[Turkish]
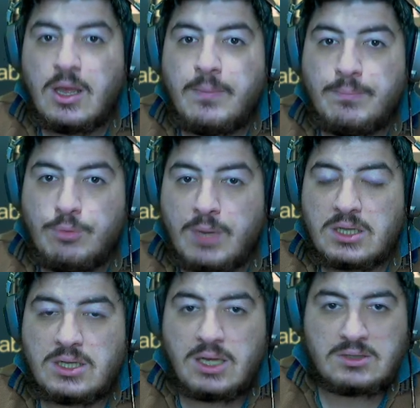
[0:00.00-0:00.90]

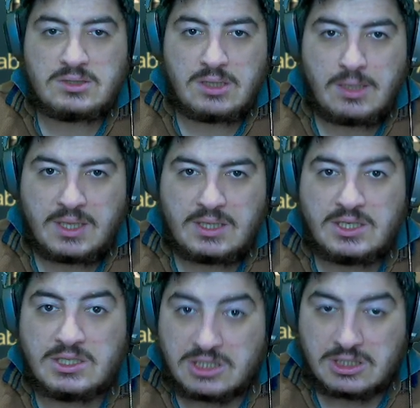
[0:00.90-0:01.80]
Mümak counterlamak
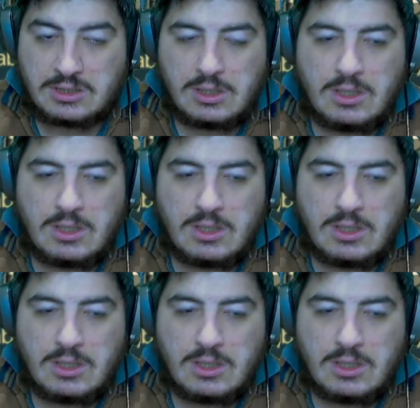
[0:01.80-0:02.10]
için